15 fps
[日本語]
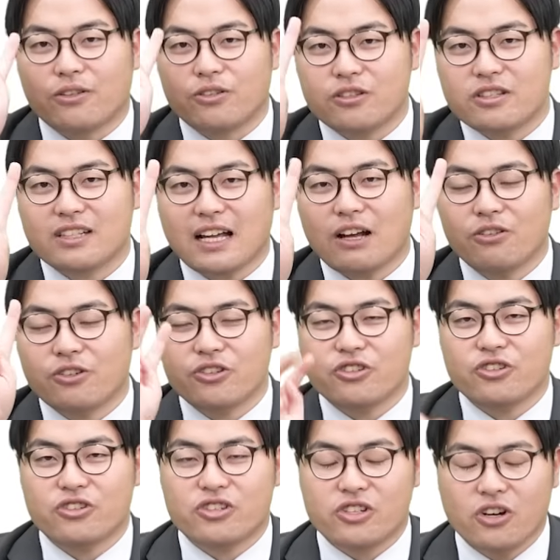2日復
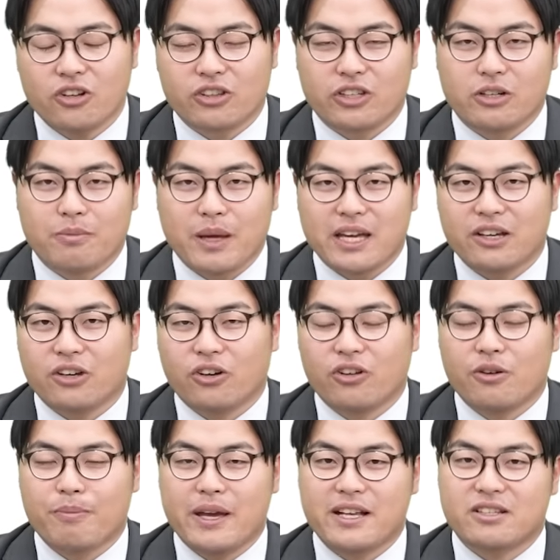習しようっていう勉強
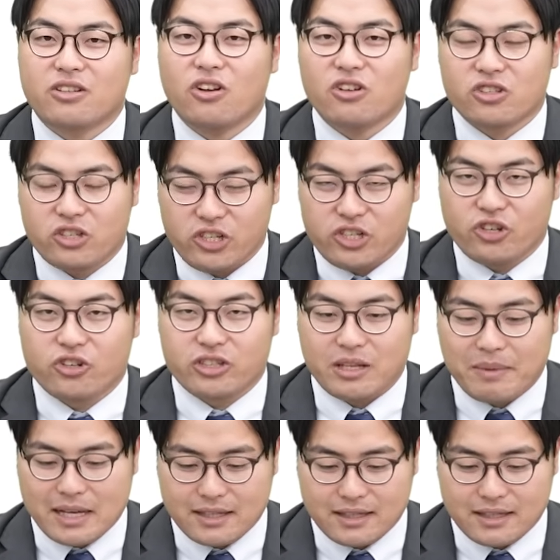のペースを推奨してま